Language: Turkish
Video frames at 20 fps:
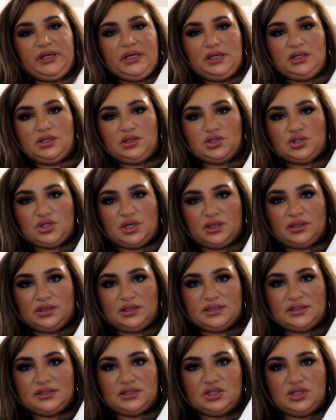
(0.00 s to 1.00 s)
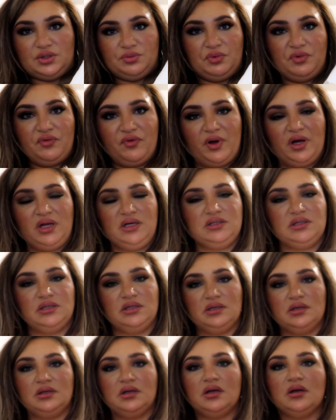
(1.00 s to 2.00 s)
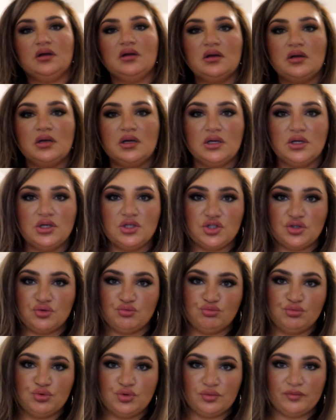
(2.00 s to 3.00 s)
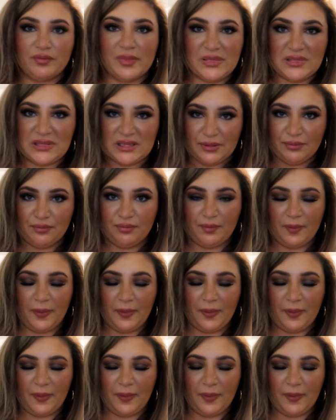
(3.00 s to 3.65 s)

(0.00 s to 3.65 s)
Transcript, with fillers: bir çantası cebi var. Şimdi bunun